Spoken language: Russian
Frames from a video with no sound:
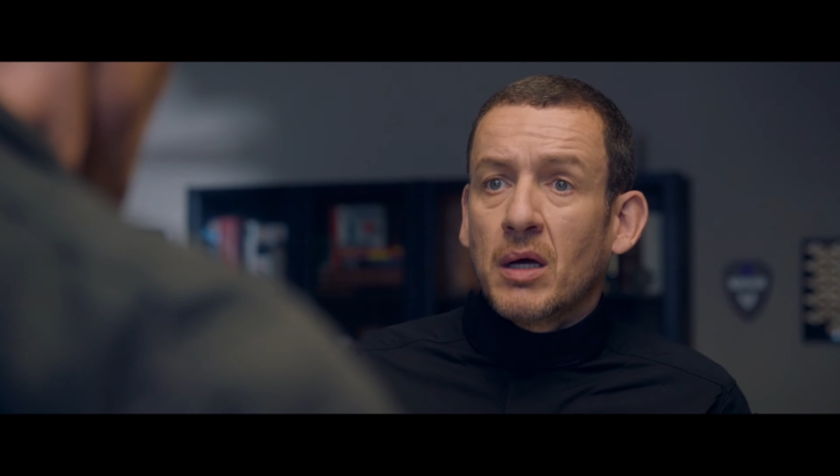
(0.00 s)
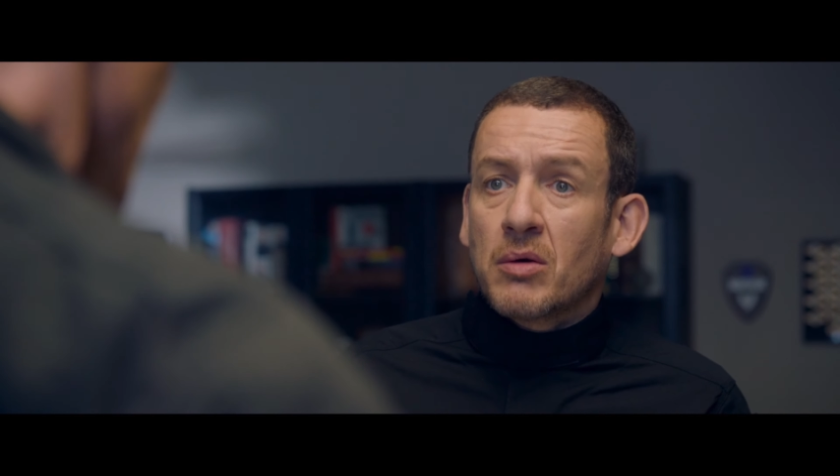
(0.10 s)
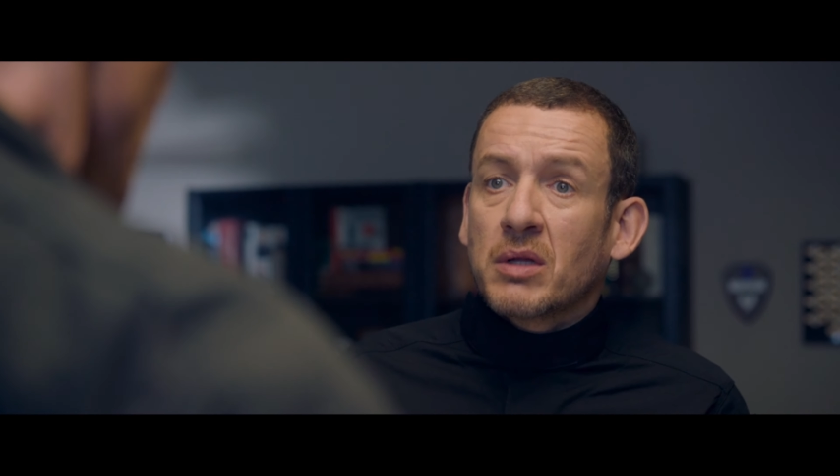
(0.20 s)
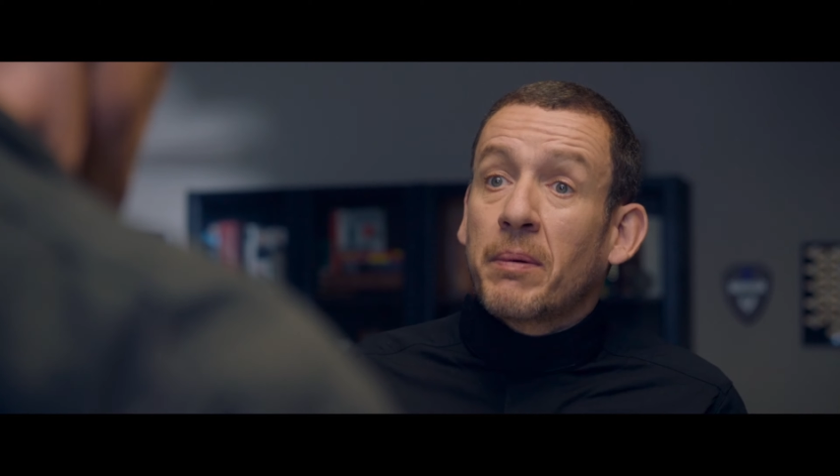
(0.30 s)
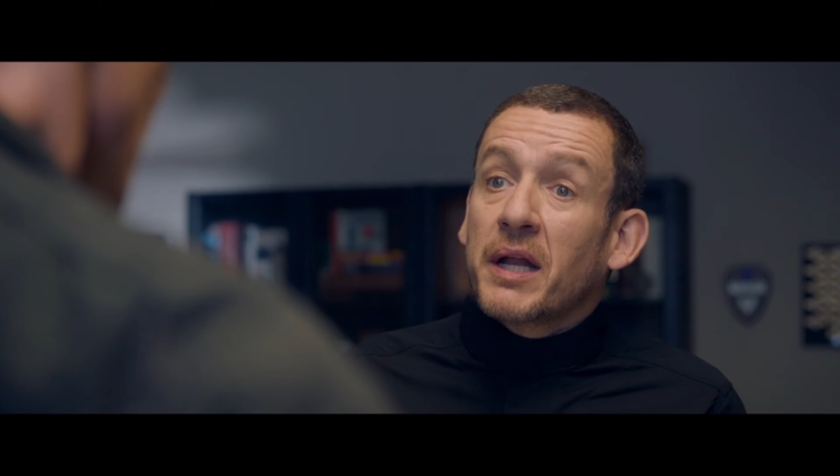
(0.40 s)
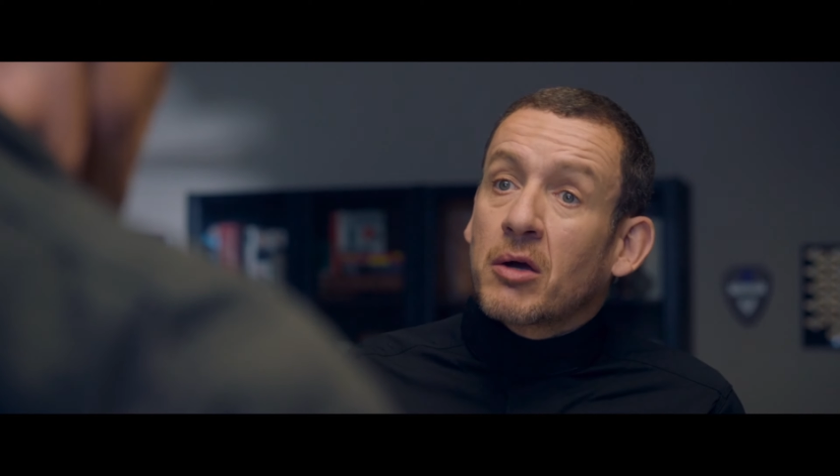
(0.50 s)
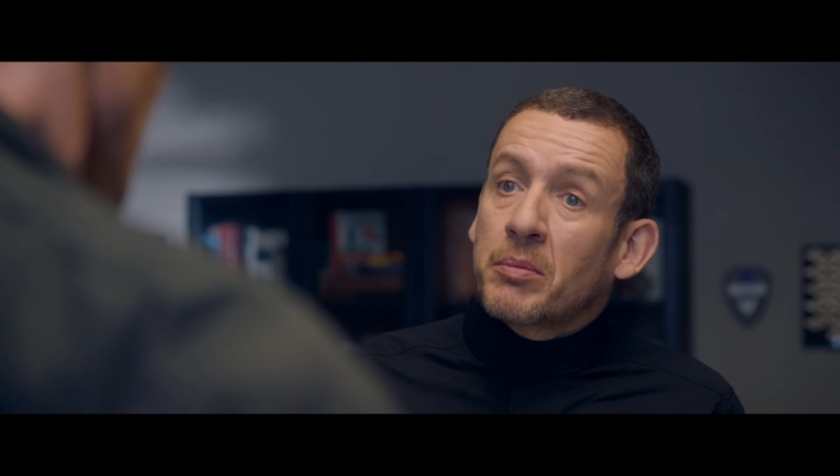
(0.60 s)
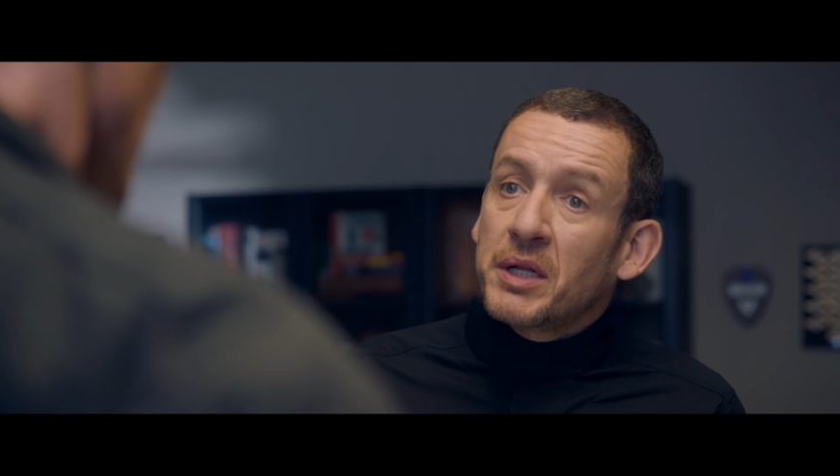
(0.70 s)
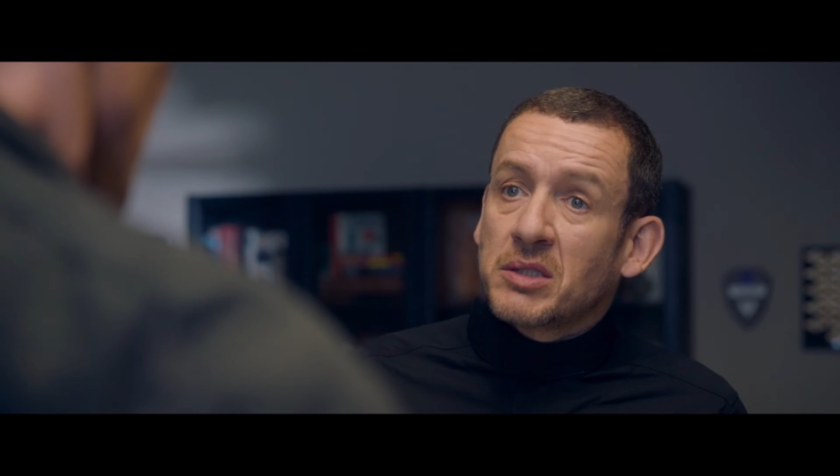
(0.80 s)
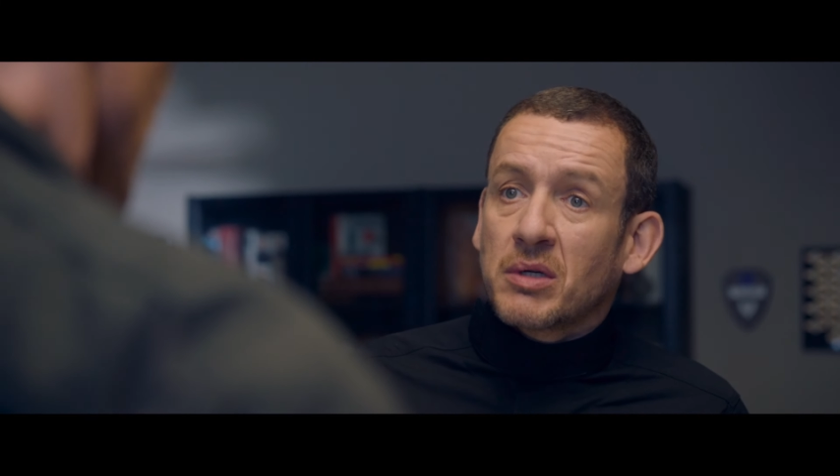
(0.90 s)
У нас
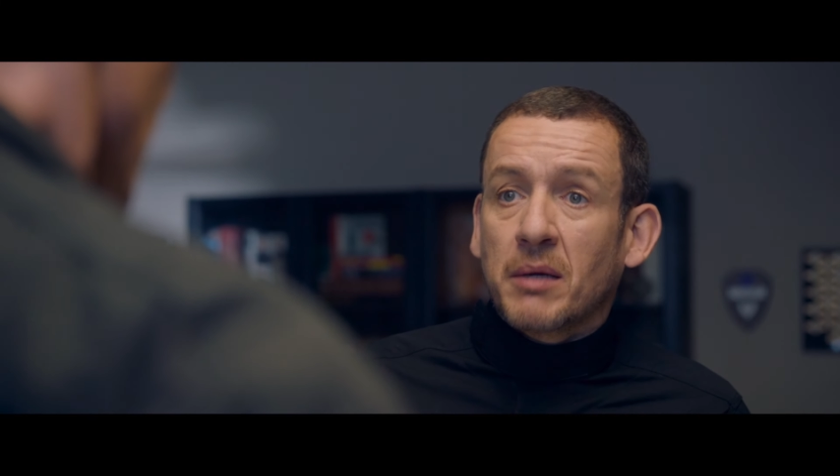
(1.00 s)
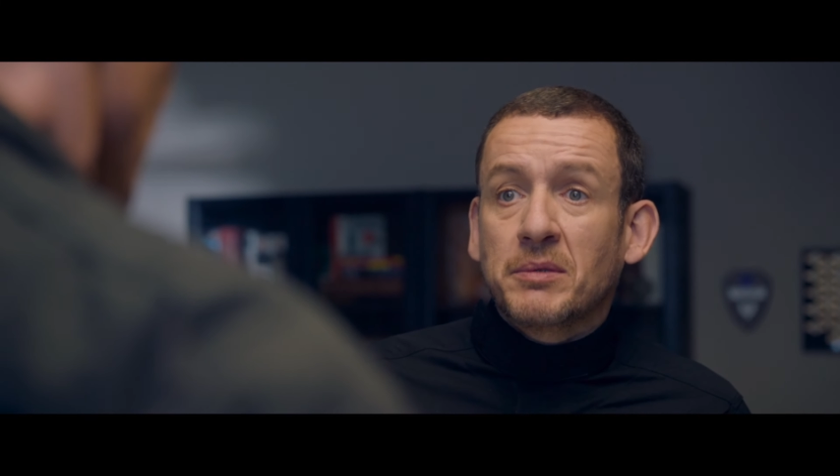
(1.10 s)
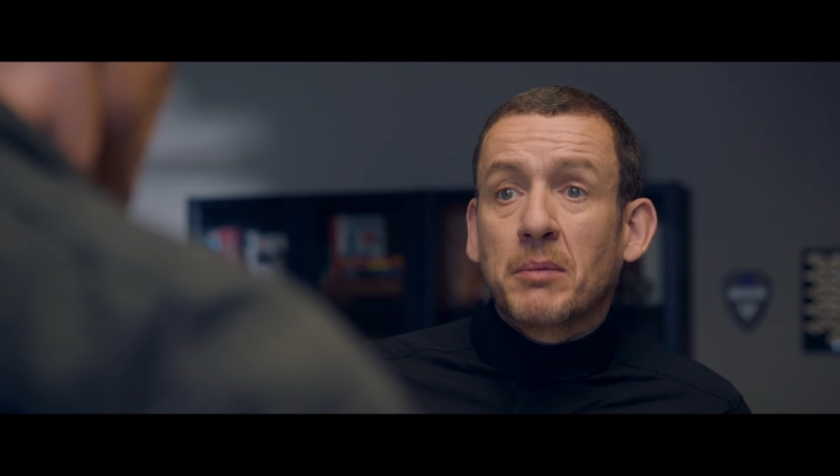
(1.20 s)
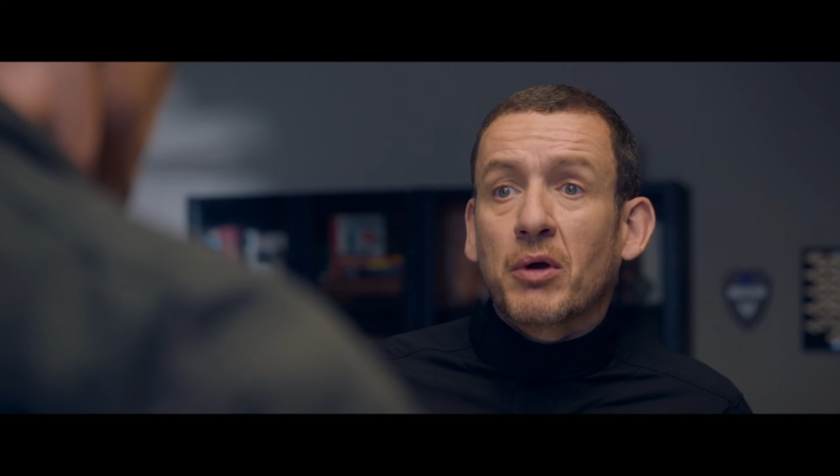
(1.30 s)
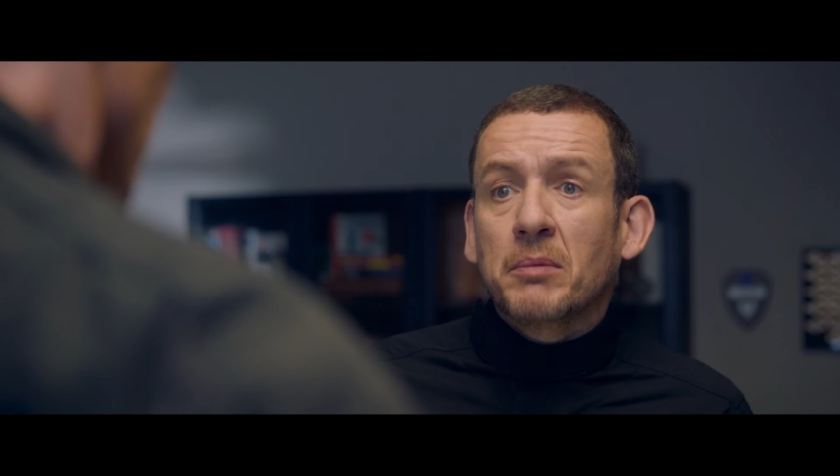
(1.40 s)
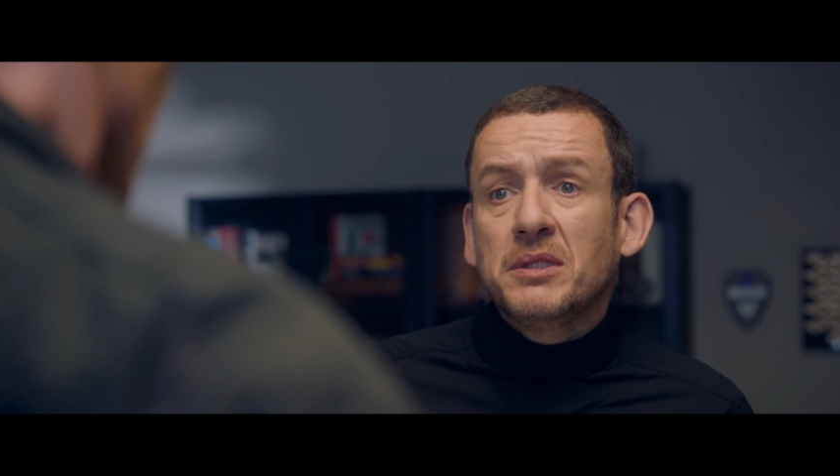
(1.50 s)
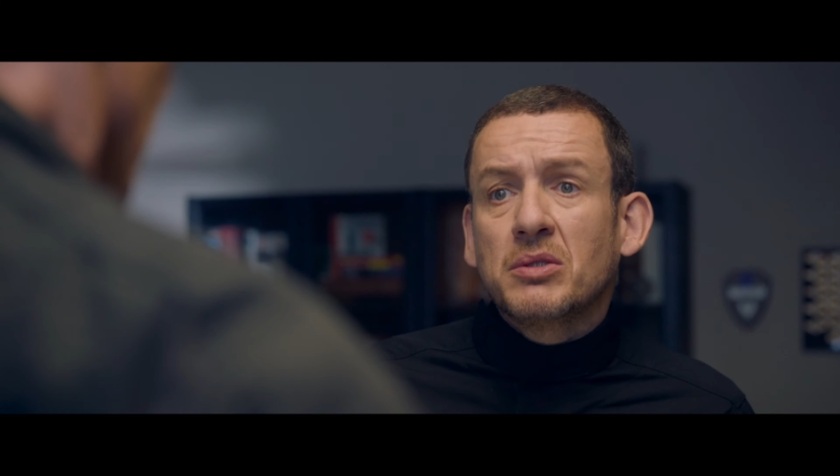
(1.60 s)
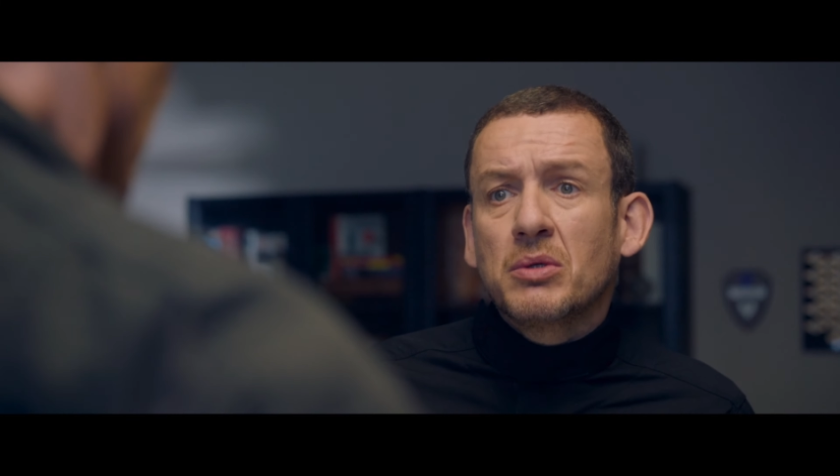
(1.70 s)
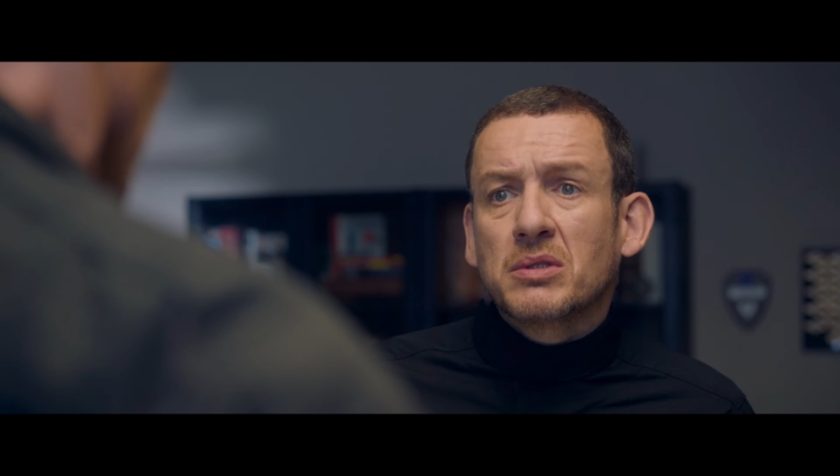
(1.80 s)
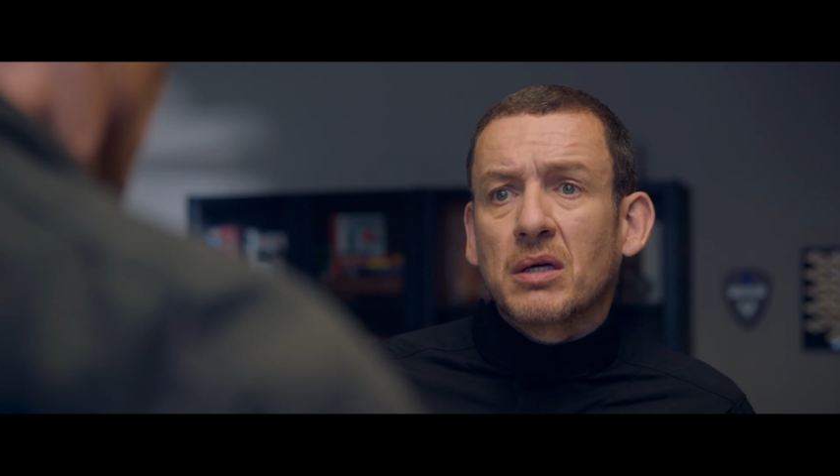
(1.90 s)
экипировка не подходит для
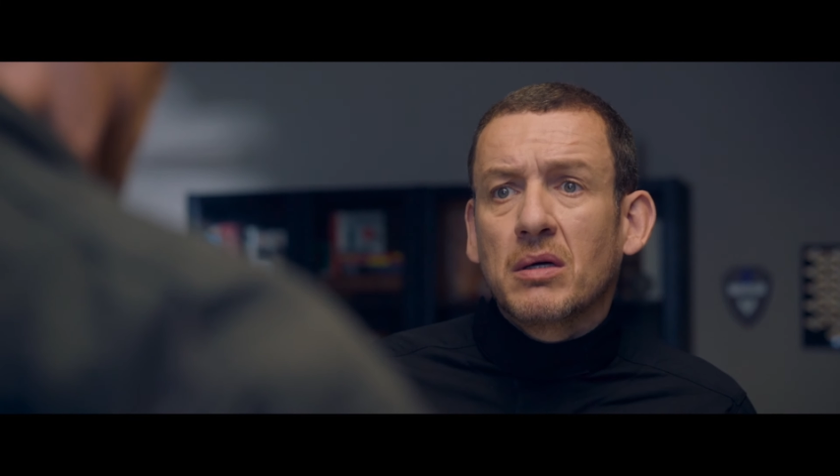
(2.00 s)
девиц.